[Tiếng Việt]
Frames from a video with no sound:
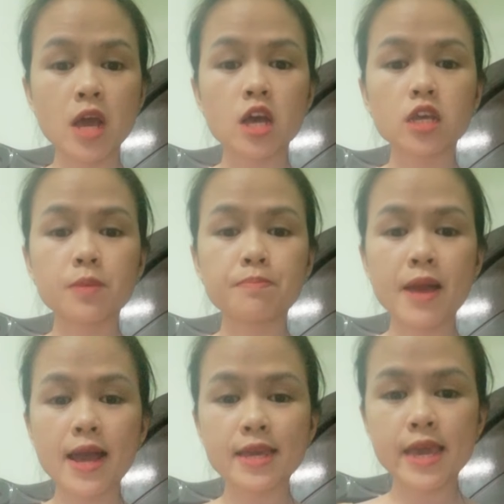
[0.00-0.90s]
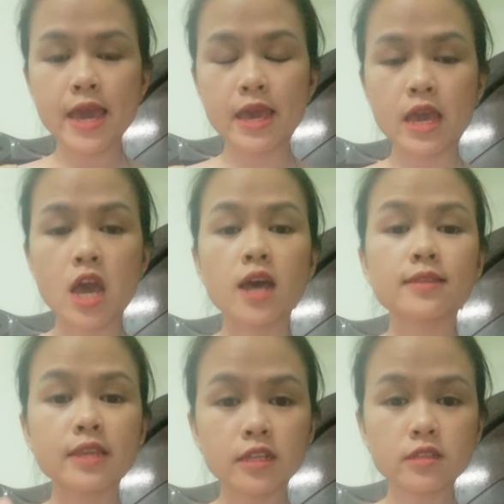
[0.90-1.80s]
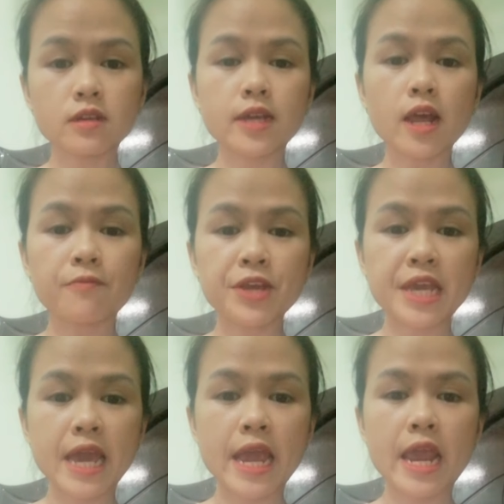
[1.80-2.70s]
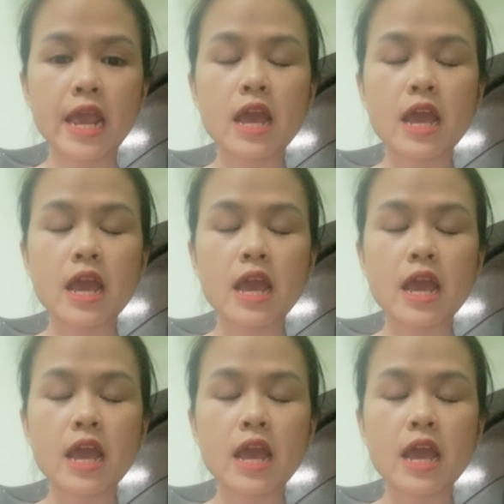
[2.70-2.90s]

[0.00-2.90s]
급하게 tính từ kết hợp với kê